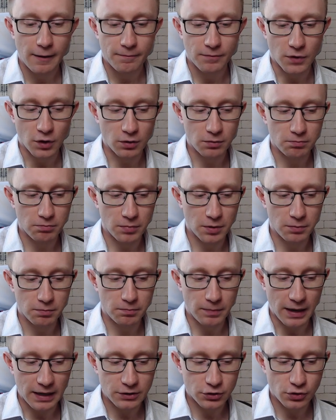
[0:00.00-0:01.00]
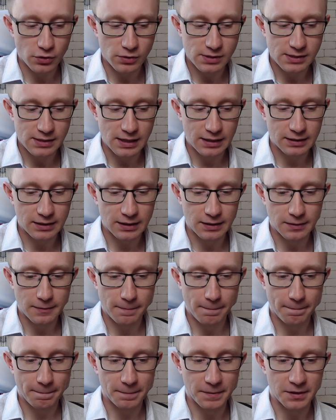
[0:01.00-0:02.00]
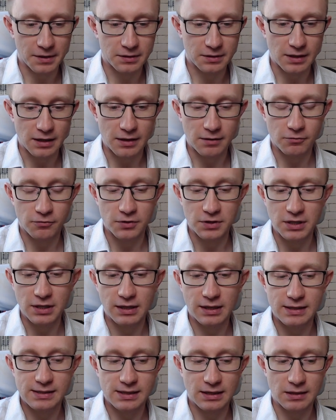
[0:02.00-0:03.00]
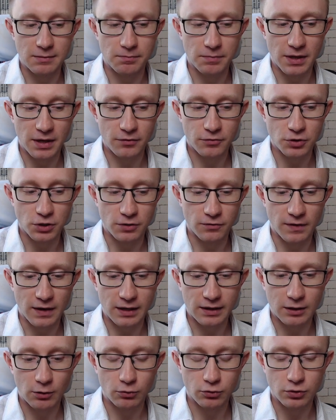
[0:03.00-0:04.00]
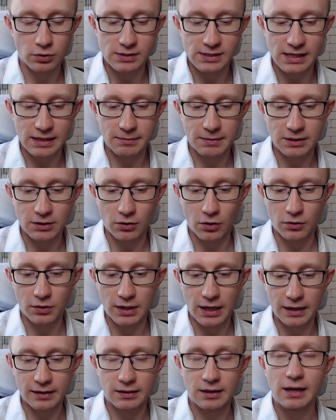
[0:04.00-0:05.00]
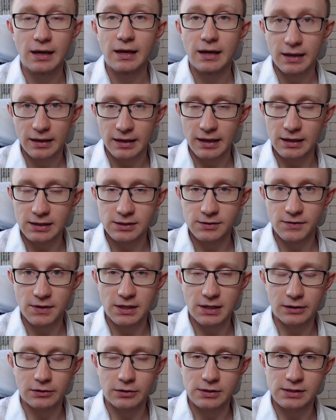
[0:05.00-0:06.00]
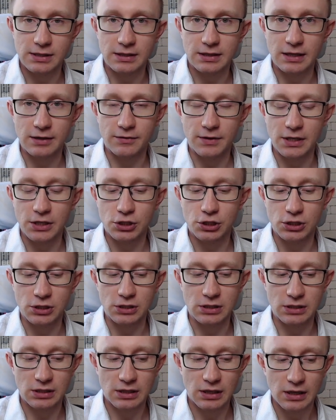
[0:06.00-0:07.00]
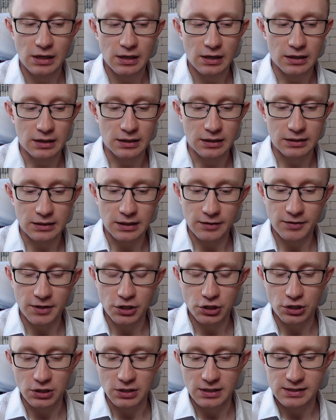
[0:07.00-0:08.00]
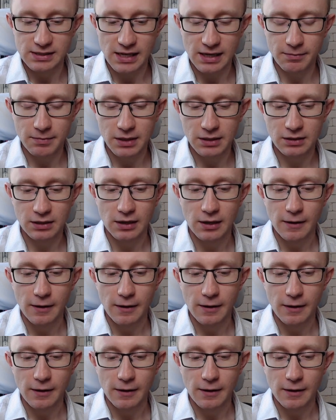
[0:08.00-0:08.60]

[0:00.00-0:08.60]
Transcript: No i, i, patrząc na ten, te wyniki za ten pierwszy kwartał, no to segment online jak zwykle to jest ten największy ich, największy ich segment.